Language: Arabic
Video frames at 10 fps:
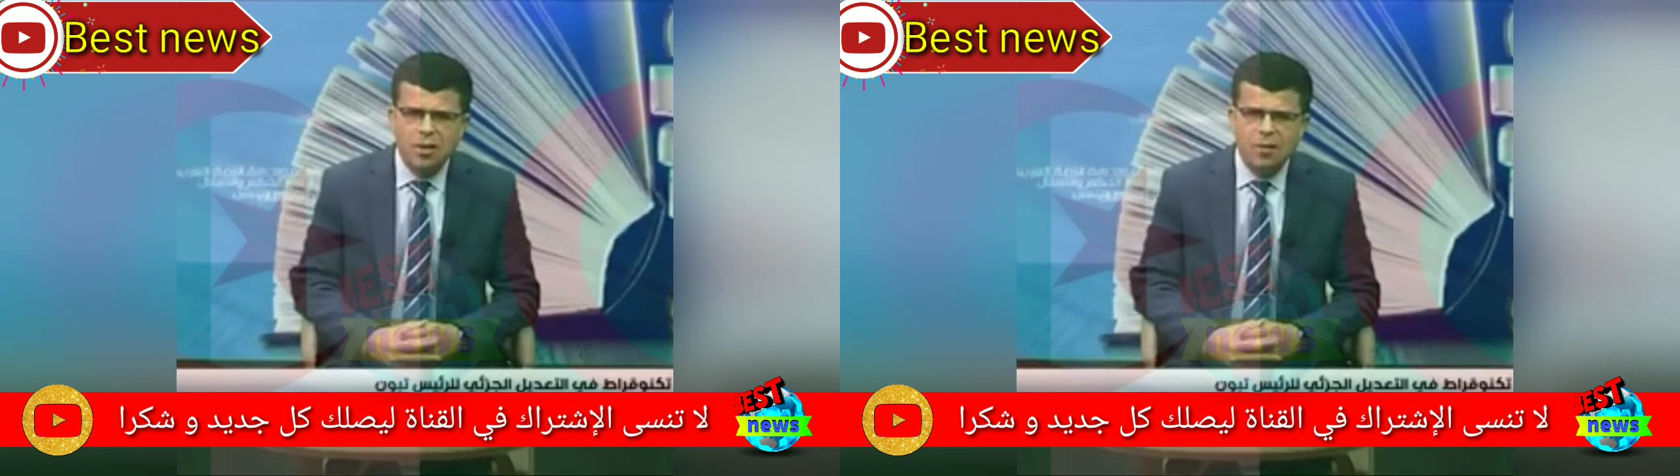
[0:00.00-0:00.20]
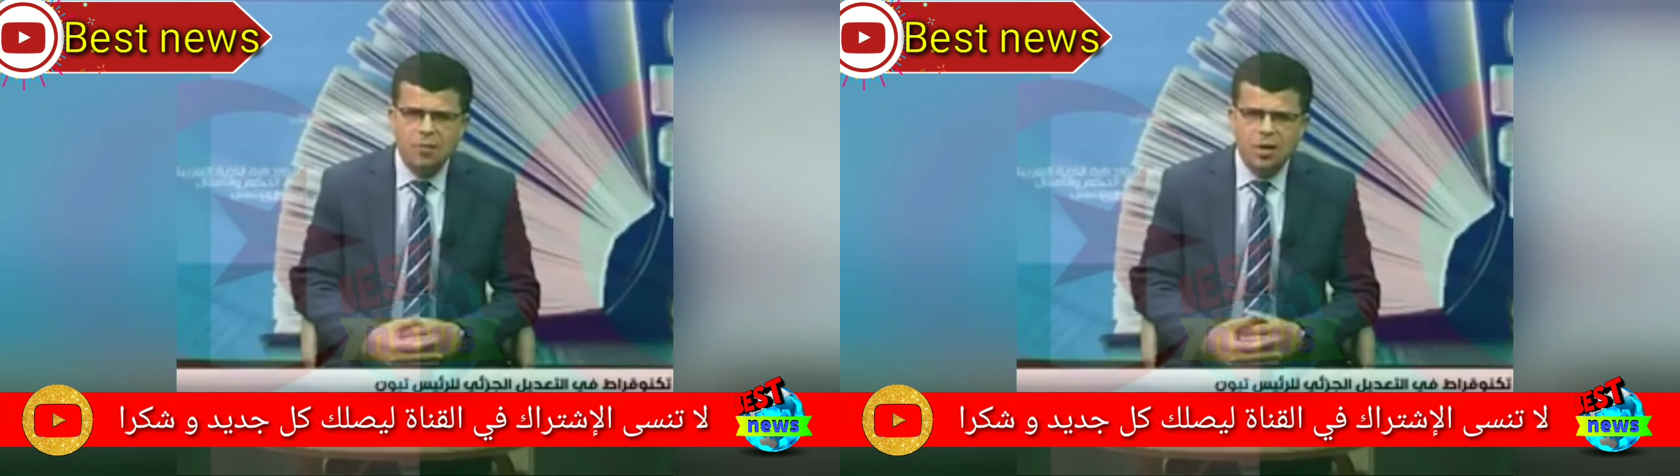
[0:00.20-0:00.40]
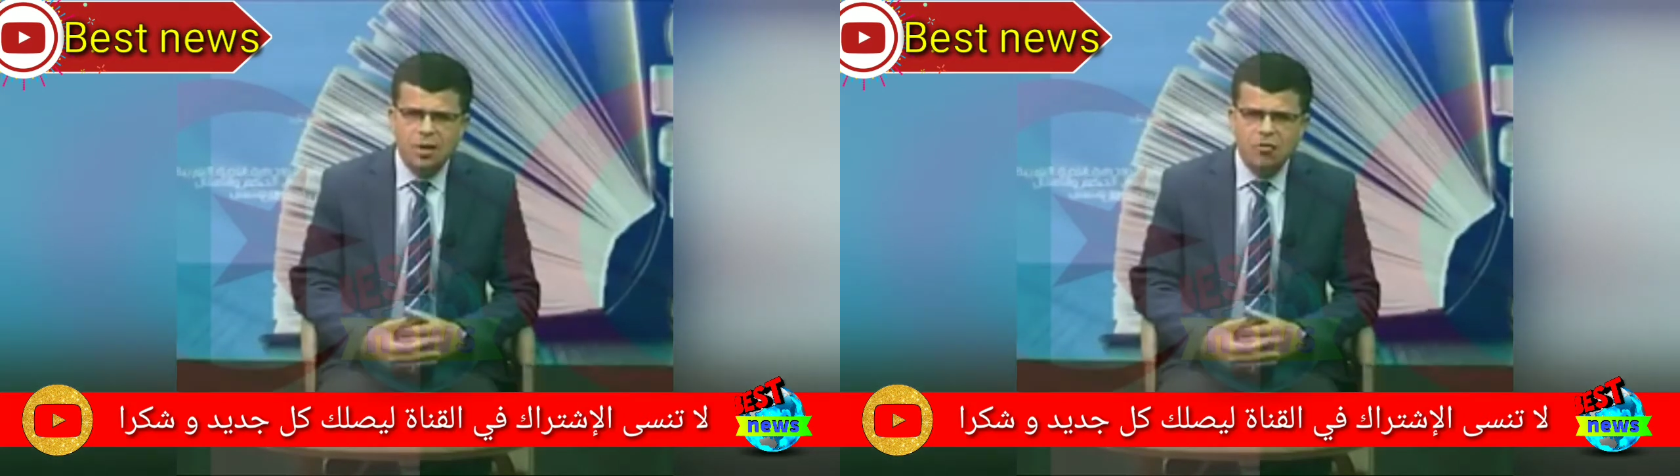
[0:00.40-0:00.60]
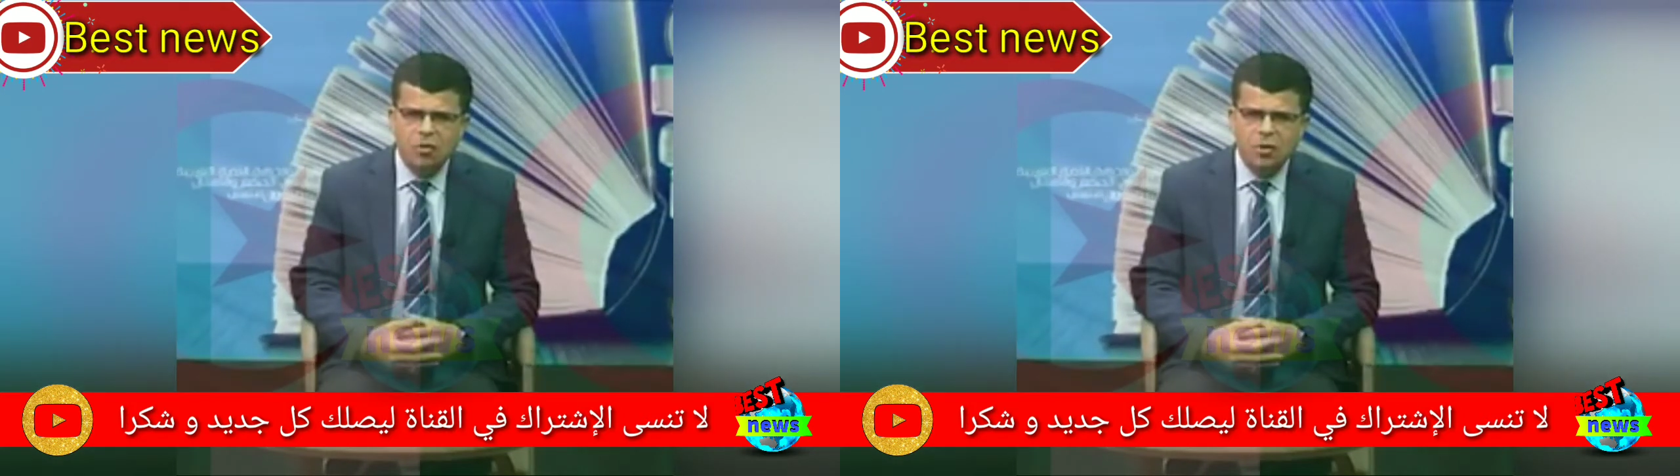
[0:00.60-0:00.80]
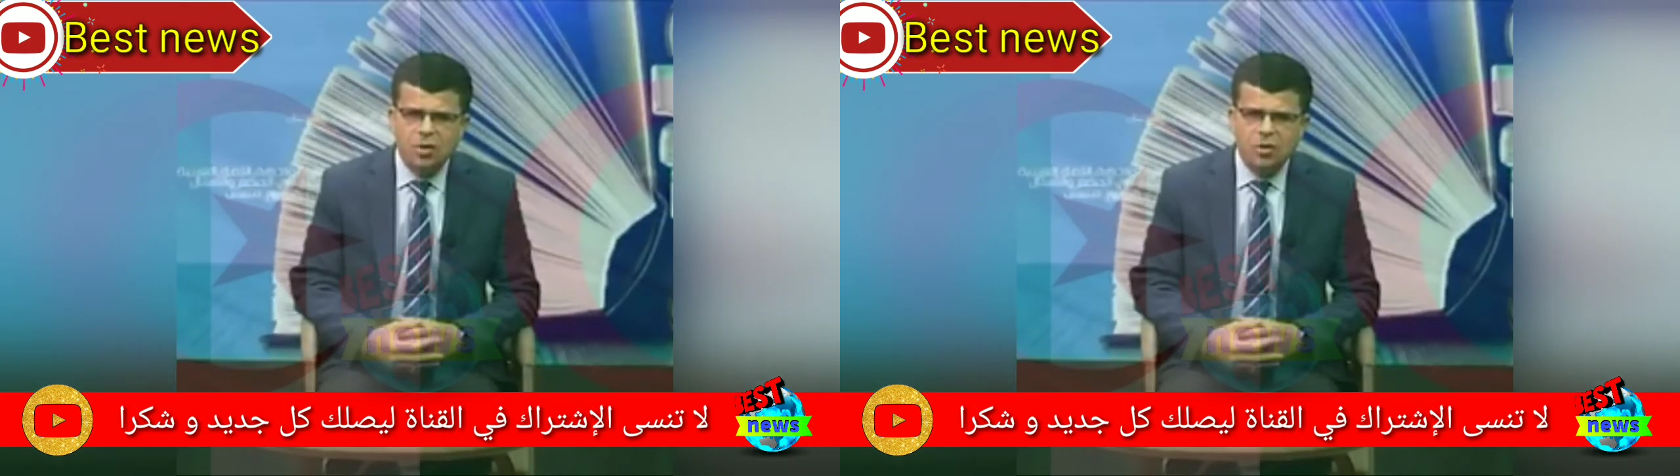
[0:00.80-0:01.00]
يوسف
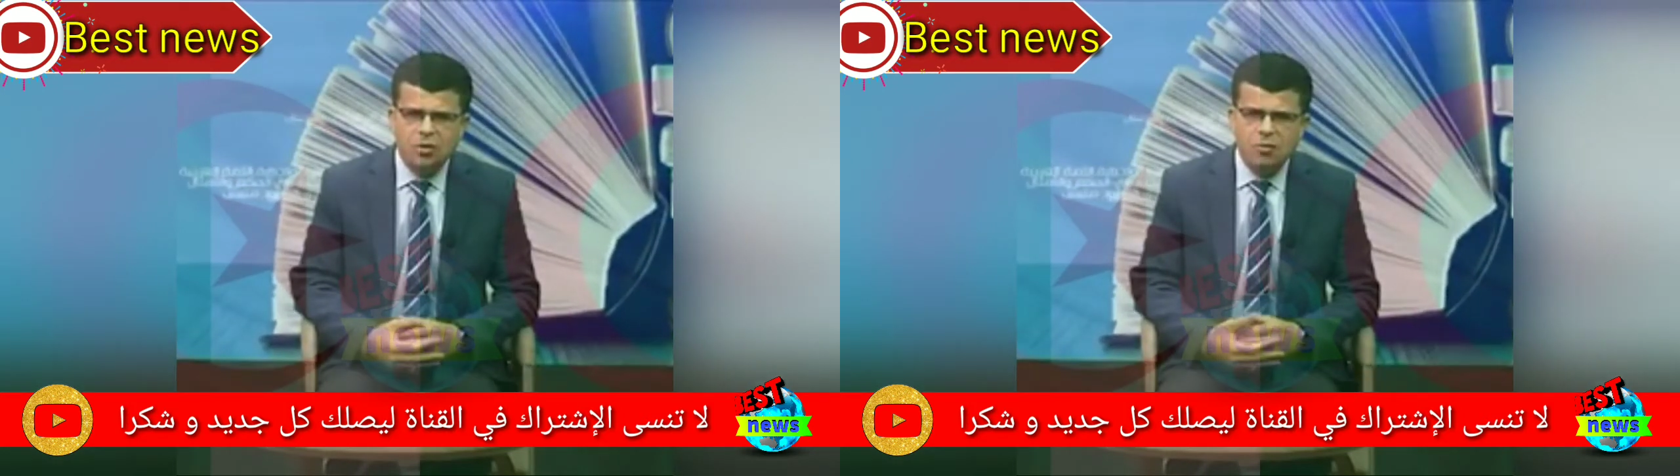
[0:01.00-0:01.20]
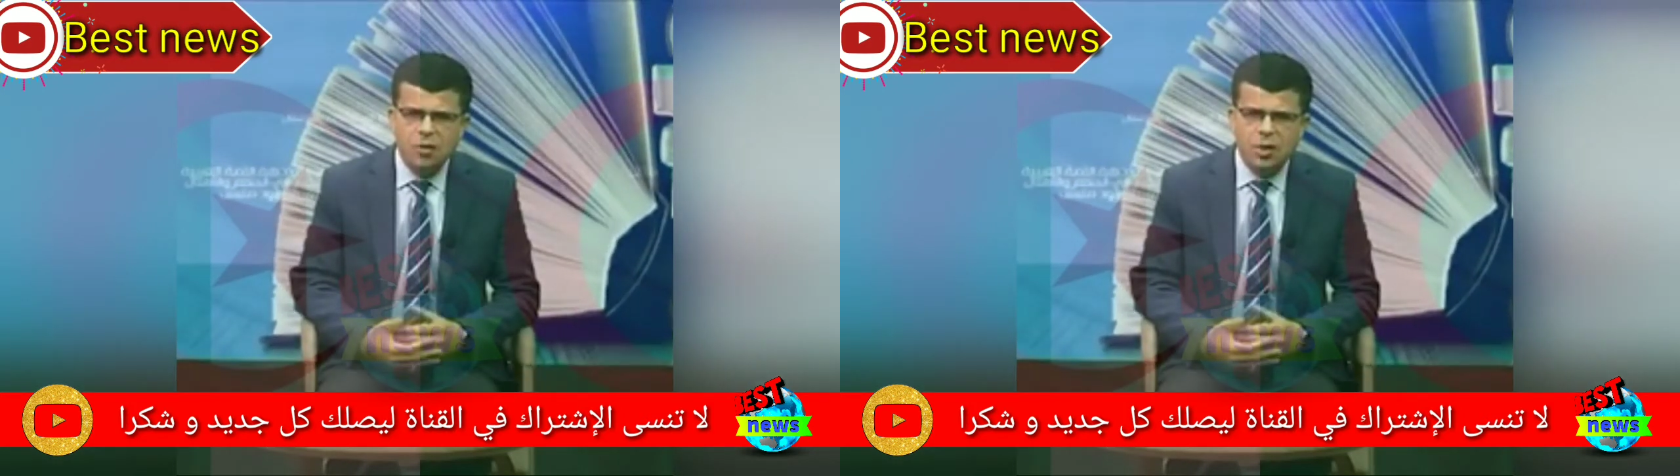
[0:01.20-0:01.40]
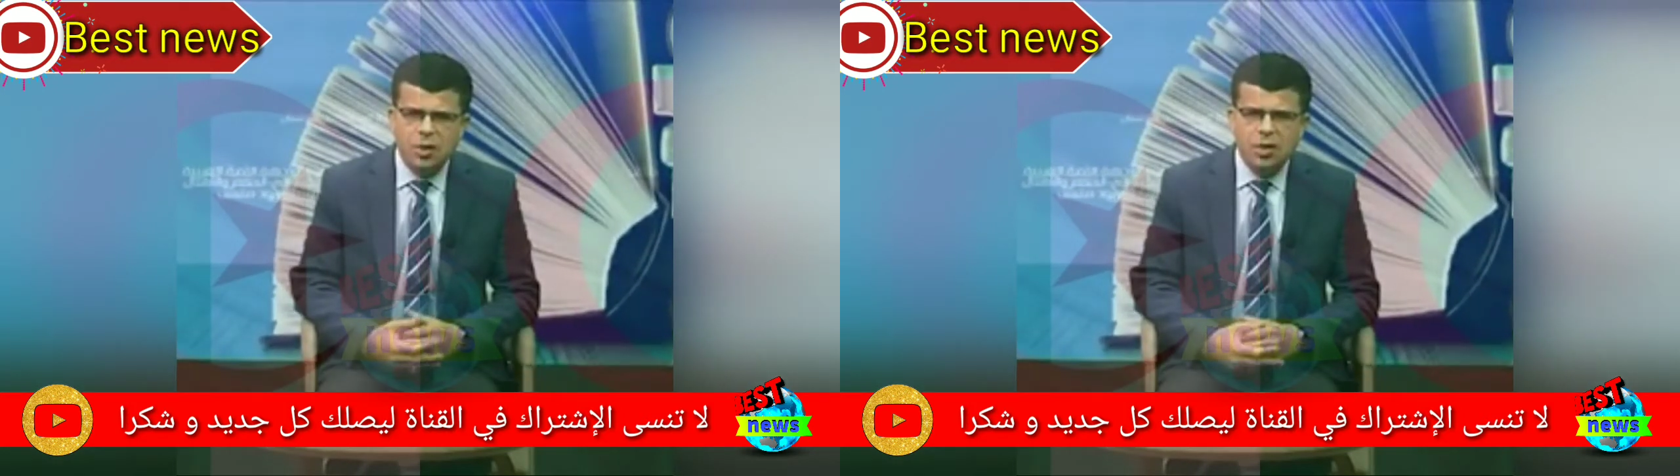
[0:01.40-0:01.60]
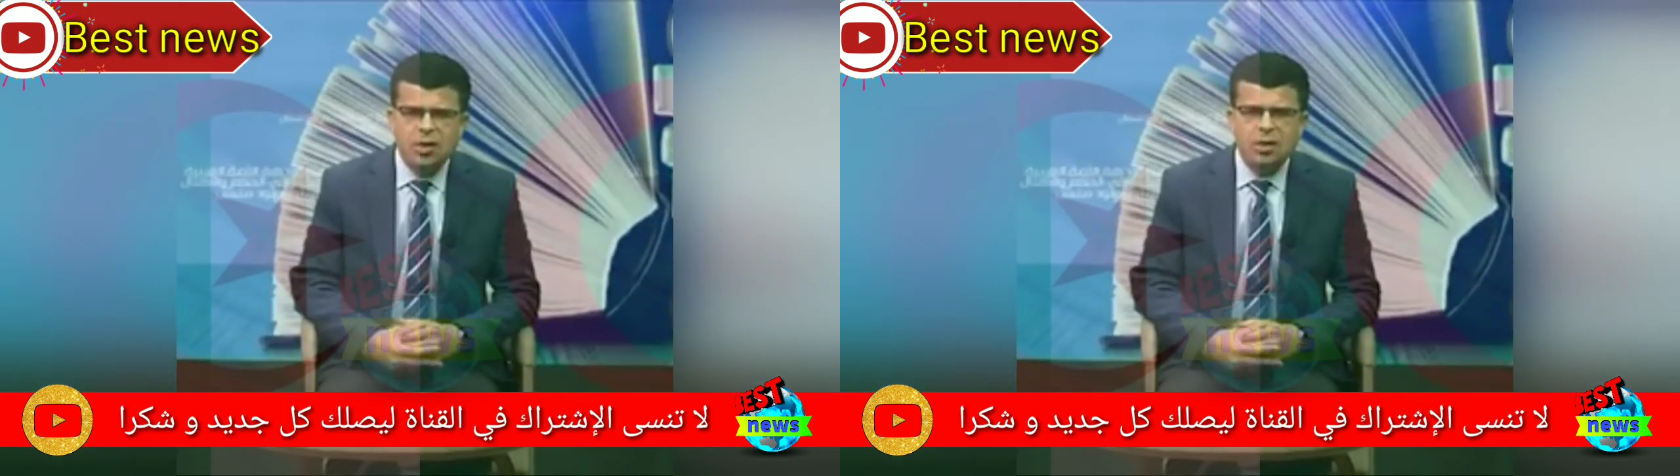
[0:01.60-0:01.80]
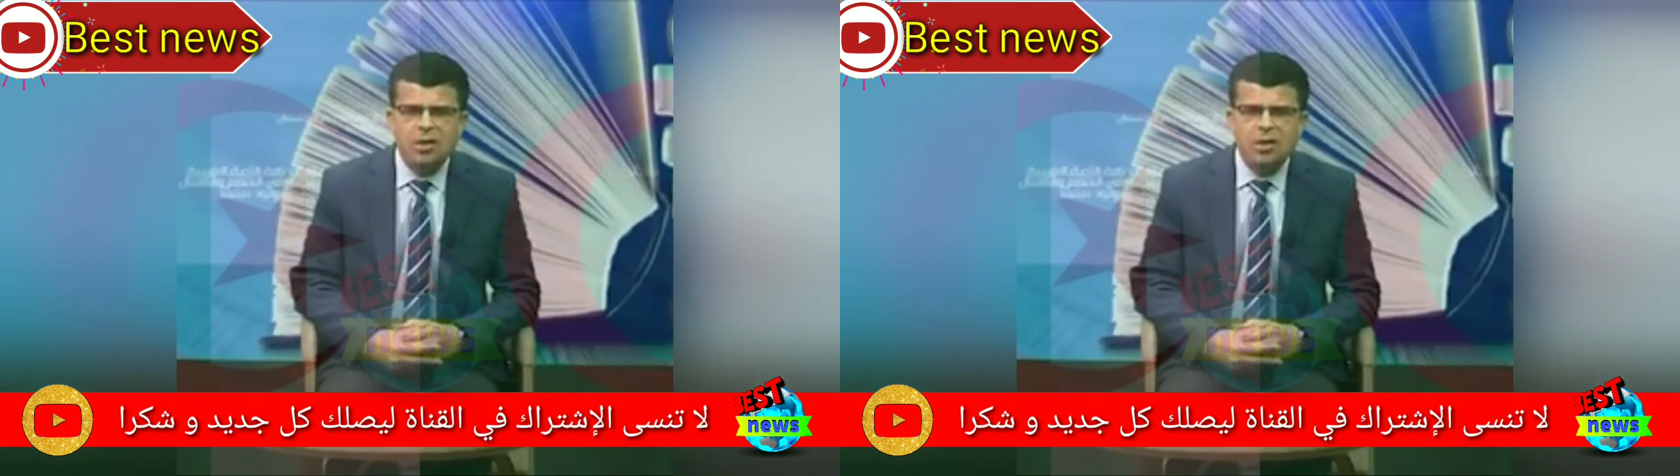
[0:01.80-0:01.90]
بالمهيدي وزير الشؤون